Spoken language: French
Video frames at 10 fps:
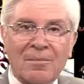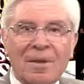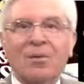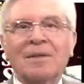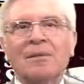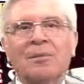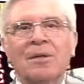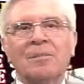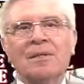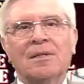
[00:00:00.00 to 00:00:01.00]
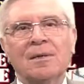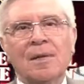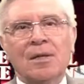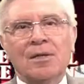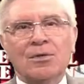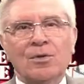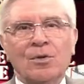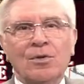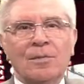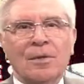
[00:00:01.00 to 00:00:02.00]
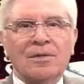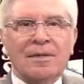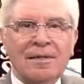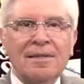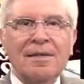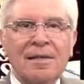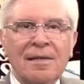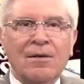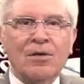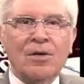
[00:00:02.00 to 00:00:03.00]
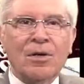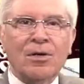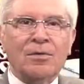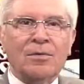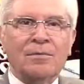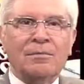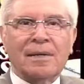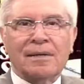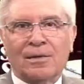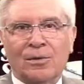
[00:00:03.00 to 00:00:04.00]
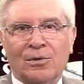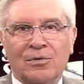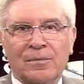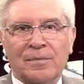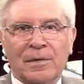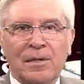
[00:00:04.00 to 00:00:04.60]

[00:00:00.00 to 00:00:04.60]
Mais loin des polémiques, je me demande qui lit encore Bernanos.